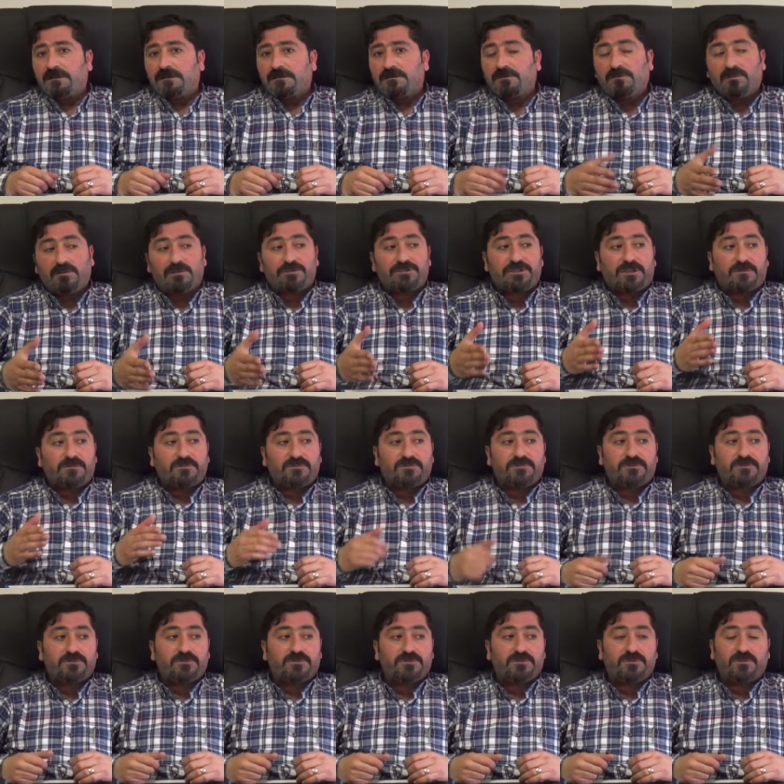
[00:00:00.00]
Ne olacak?
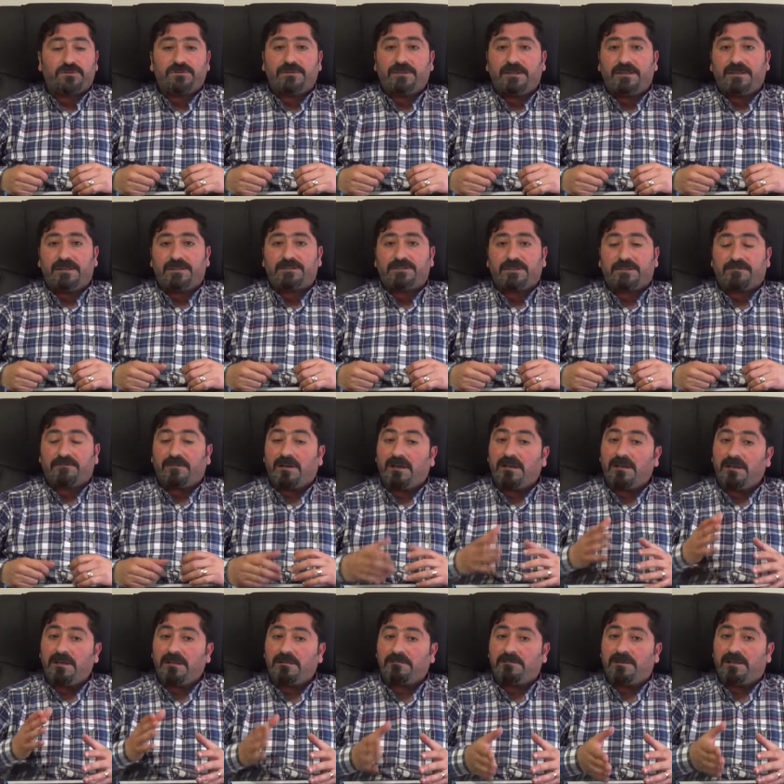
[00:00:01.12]
Bunun sonu nereye gidecek?
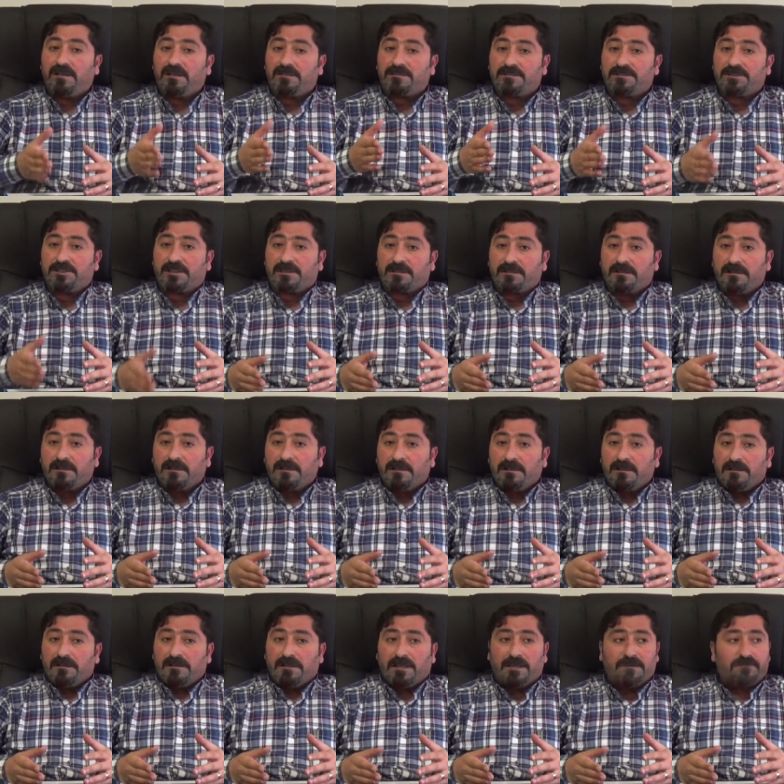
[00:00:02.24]
Valilik mi el atacak?
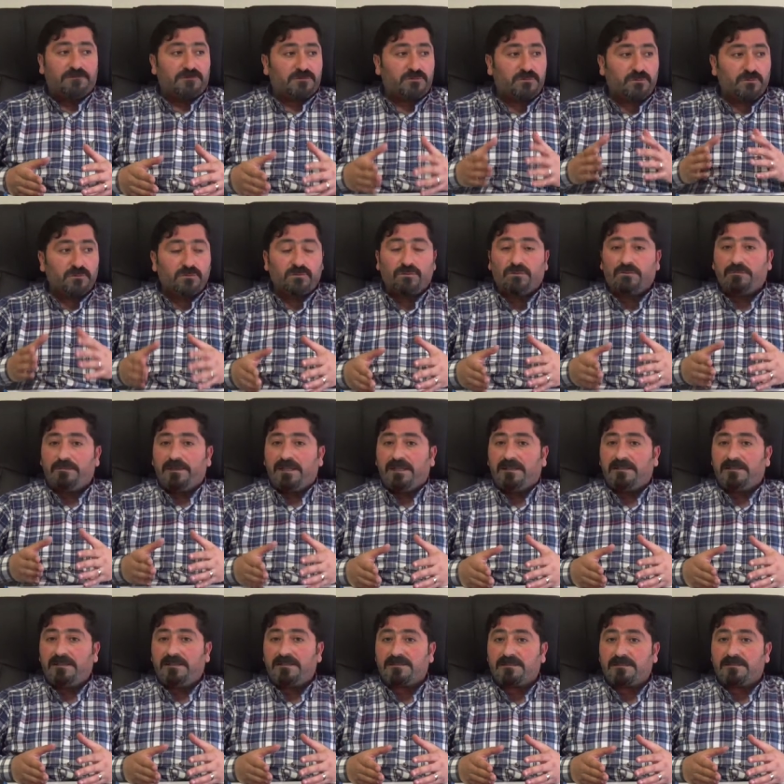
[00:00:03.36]
Yani Sungurlu
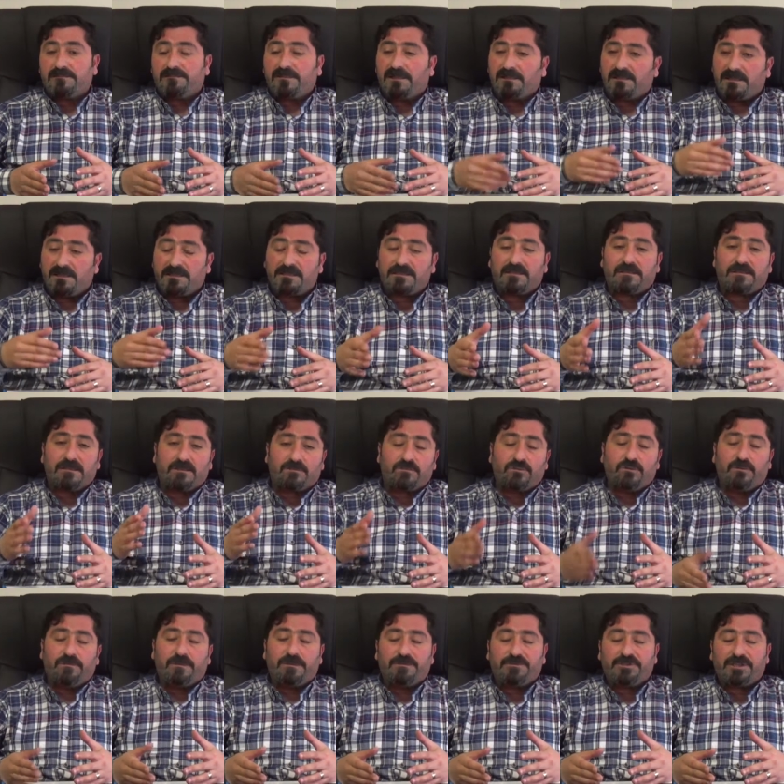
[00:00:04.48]
Belediyesi'nin ben kesinlikle
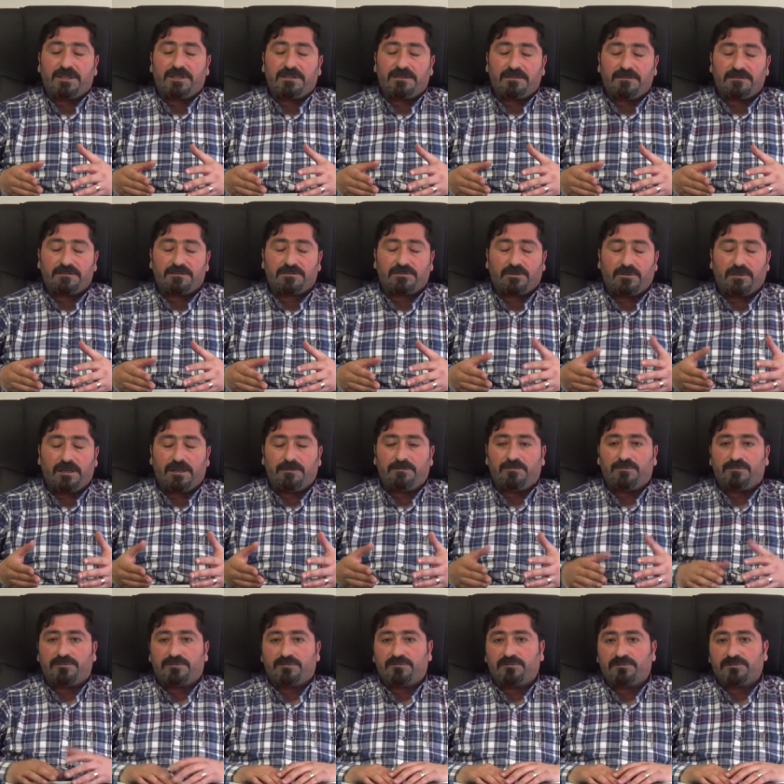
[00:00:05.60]
kulübe bir şey
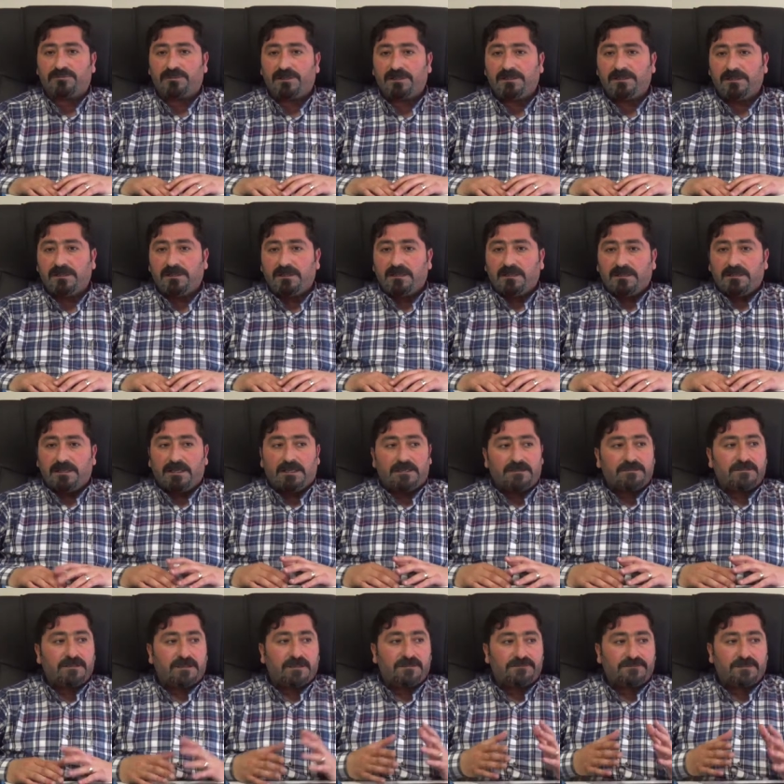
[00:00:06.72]
söylemiyorum burada. Yani
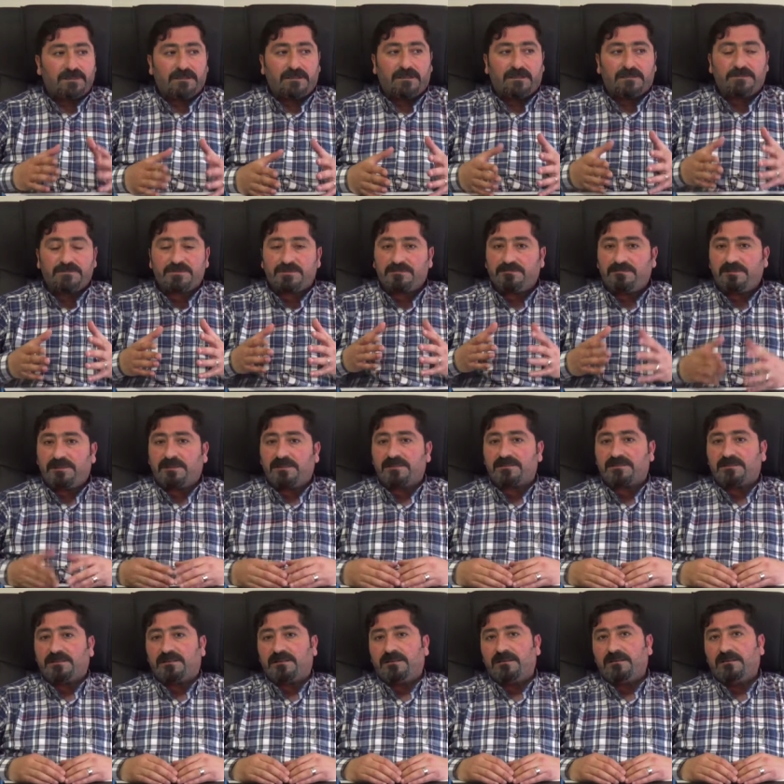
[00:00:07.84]
taraftarlarımızın biraz
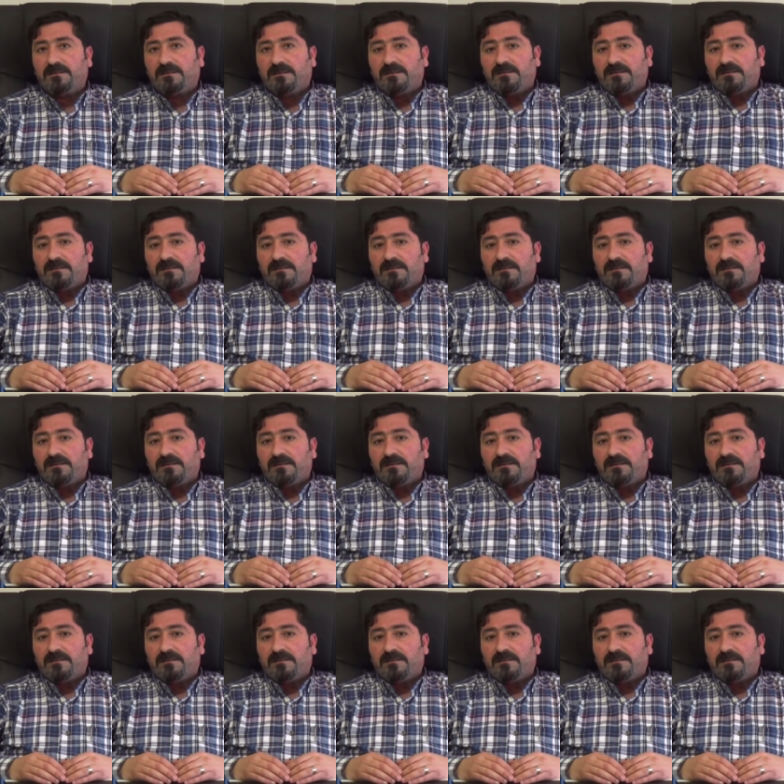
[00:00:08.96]
daha